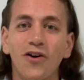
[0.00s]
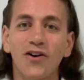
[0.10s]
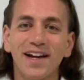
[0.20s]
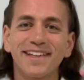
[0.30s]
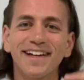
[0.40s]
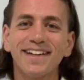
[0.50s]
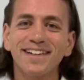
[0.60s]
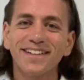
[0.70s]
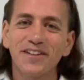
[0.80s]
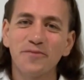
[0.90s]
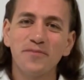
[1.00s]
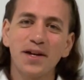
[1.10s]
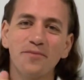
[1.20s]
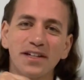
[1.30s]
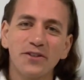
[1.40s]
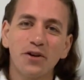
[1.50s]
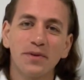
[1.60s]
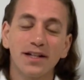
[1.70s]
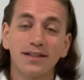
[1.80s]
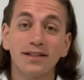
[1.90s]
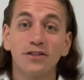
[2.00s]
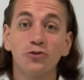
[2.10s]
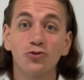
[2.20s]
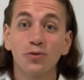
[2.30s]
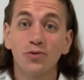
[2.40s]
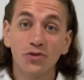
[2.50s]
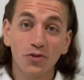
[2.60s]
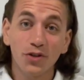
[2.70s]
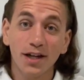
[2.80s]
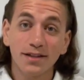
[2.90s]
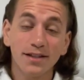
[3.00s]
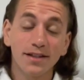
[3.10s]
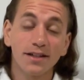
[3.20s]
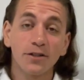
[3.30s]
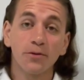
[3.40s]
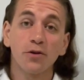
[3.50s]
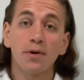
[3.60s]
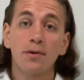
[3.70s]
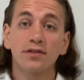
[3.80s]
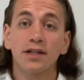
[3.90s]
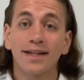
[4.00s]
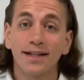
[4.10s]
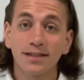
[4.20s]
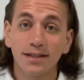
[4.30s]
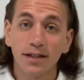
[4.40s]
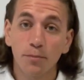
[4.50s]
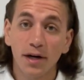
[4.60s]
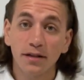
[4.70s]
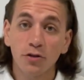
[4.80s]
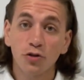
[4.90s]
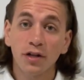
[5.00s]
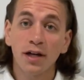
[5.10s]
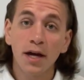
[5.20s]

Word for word: Hola, ¿qué tal? Y bienvenidos a mi canal de YouTube. Yo soy Andy y en este video vamos a hacer análisis del partido entre